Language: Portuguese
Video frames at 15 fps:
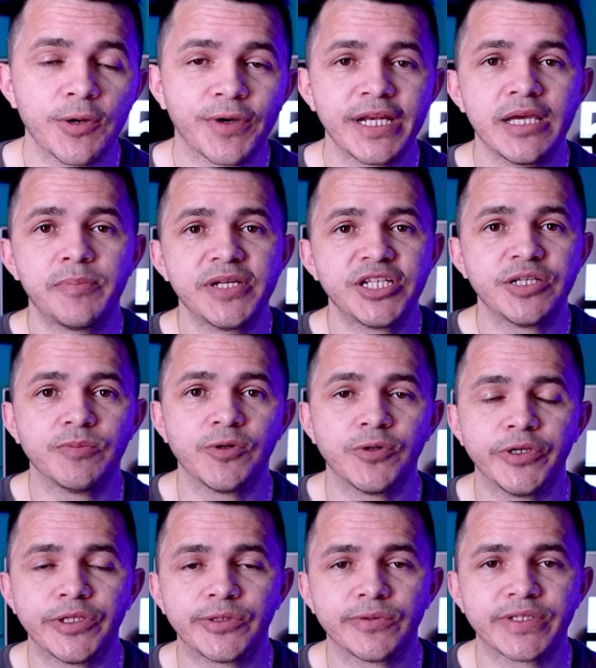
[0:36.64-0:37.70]
Eu queria pedir
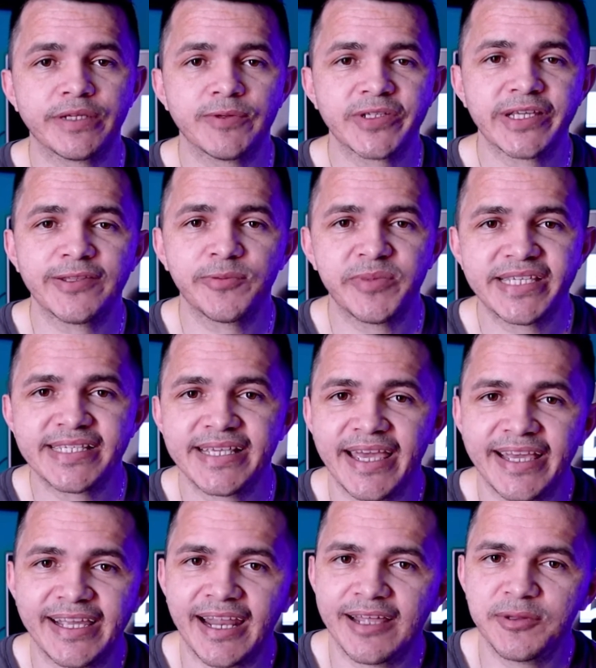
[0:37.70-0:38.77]
muito, se você não me segue lá